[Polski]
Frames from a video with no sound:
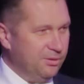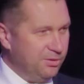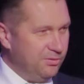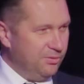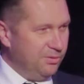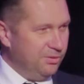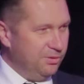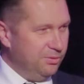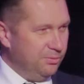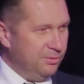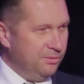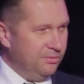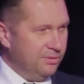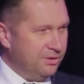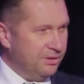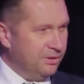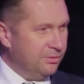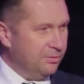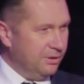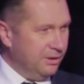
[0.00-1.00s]
rozwoju
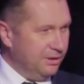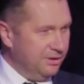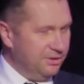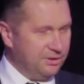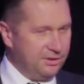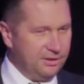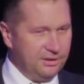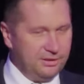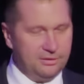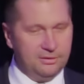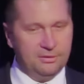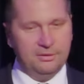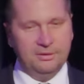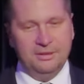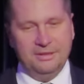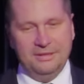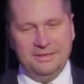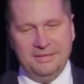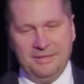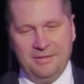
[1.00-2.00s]
Uniwersytetu Kaliskiego.
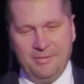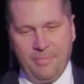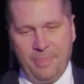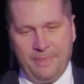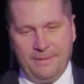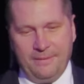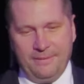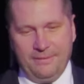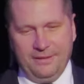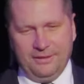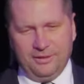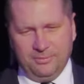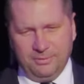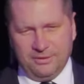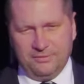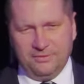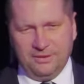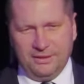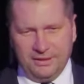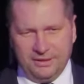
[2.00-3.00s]

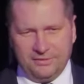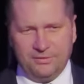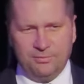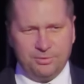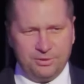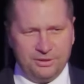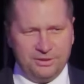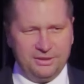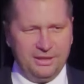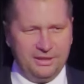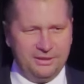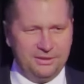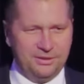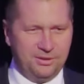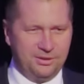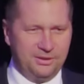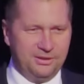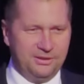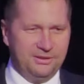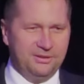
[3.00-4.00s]
Natomiast wiele jest w tym przesady,
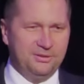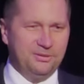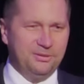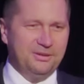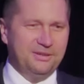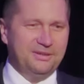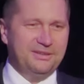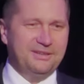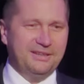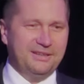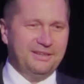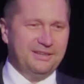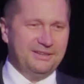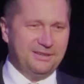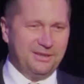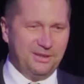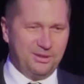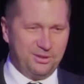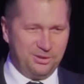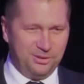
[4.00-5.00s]
że to jest taka
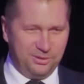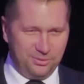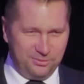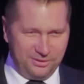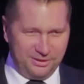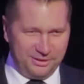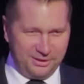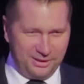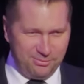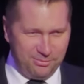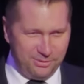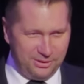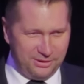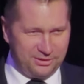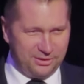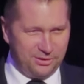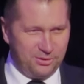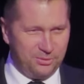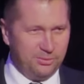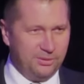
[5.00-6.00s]
strasznie wielka moja
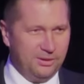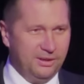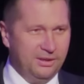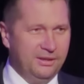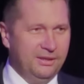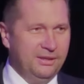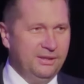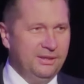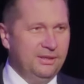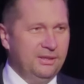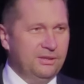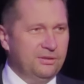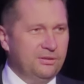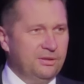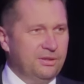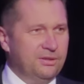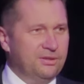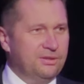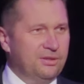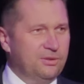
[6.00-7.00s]
zasługa. To
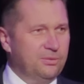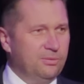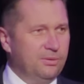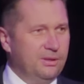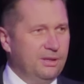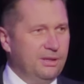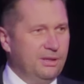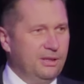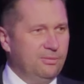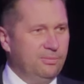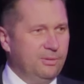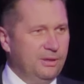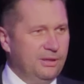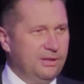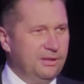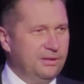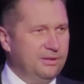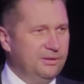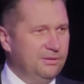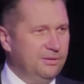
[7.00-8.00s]
jest zasługa pana
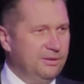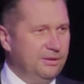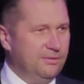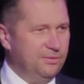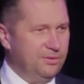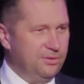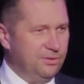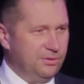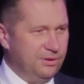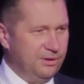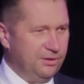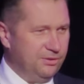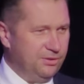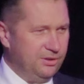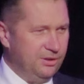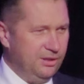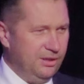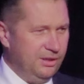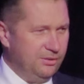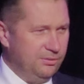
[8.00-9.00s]
rektora, Wysokiego
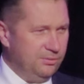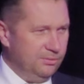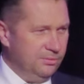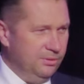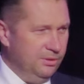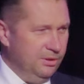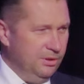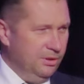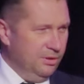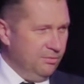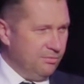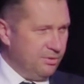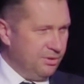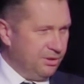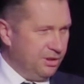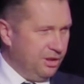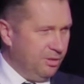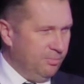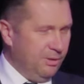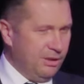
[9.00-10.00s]
Senatu,
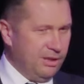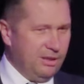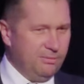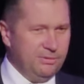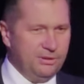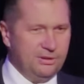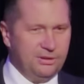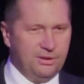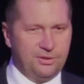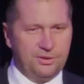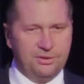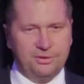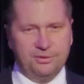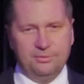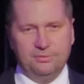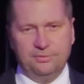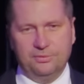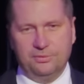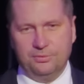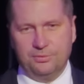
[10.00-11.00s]
wszystkich
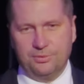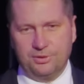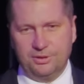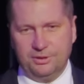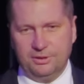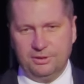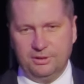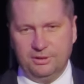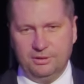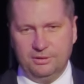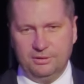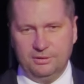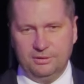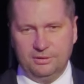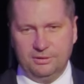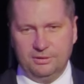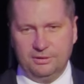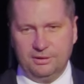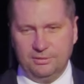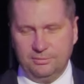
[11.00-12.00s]
parlamentarzystów, którzy
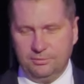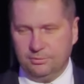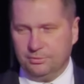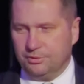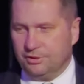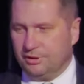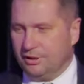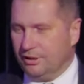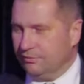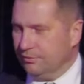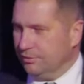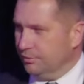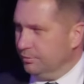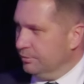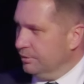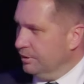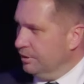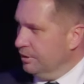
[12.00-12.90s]
e, tę ustawę